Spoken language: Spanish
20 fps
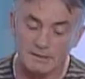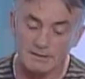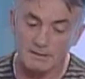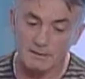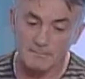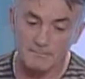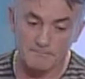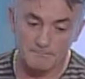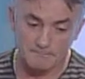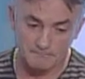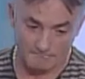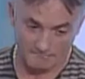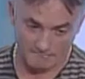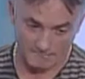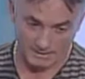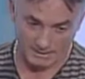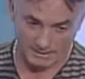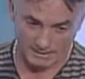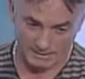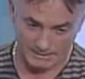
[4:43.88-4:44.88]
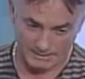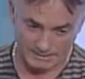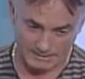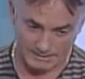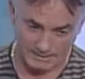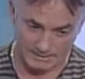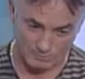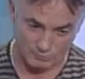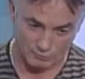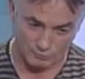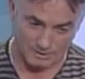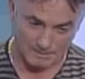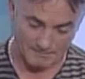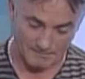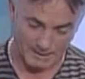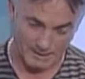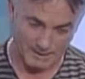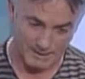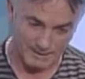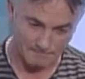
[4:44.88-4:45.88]
este viernes tenemos una
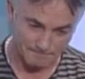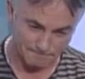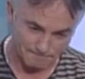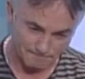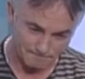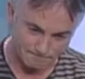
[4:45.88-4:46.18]
velada